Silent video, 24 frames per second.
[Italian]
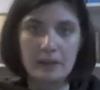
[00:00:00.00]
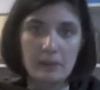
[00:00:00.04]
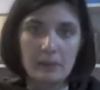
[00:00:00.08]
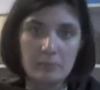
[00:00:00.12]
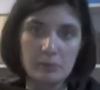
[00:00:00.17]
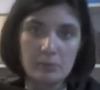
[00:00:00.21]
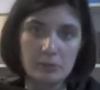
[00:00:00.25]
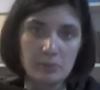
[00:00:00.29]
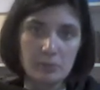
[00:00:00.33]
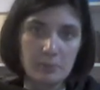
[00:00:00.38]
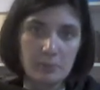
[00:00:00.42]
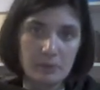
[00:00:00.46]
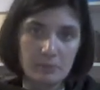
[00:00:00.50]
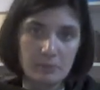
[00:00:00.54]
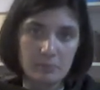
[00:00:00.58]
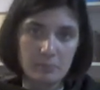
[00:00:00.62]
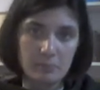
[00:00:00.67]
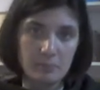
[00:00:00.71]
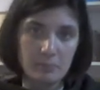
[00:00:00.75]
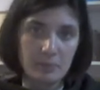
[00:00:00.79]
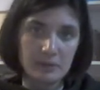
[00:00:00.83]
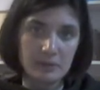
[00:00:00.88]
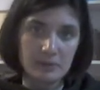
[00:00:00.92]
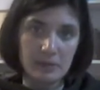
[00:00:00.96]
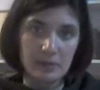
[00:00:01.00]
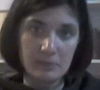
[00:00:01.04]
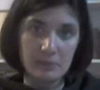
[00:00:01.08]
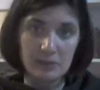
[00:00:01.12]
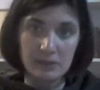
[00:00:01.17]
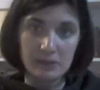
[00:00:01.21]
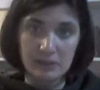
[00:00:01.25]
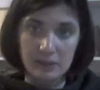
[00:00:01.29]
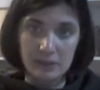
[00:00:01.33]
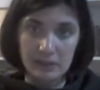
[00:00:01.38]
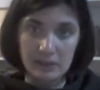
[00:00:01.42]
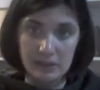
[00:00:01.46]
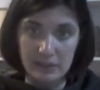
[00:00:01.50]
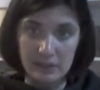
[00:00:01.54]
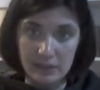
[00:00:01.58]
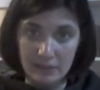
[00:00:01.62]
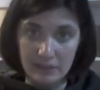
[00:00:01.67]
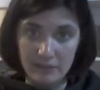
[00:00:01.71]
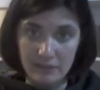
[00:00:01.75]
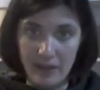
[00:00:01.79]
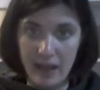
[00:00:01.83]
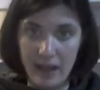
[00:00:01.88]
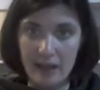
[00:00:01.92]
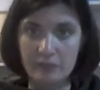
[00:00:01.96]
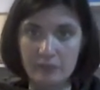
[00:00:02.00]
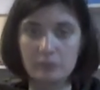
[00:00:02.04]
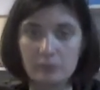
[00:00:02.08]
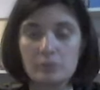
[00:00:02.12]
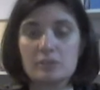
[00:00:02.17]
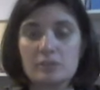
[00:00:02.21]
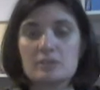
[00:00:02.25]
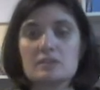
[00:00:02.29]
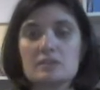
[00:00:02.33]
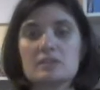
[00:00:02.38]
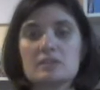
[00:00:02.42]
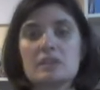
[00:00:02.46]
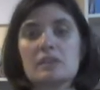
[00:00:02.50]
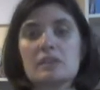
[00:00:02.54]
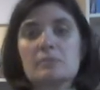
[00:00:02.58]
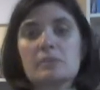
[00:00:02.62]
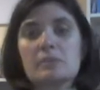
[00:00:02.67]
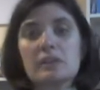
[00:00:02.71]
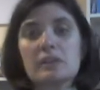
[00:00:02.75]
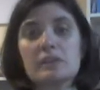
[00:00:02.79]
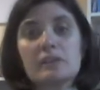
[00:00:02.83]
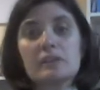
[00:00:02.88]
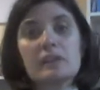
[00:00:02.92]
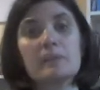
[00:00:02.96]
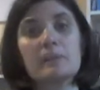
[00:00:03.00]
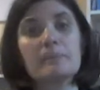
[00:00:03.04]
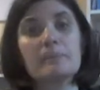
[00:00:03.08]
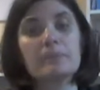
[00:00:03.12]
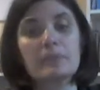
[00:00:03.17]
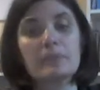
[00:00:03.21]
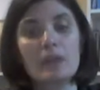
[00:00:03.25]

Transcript: in ambito prettamente elevato inizialmente.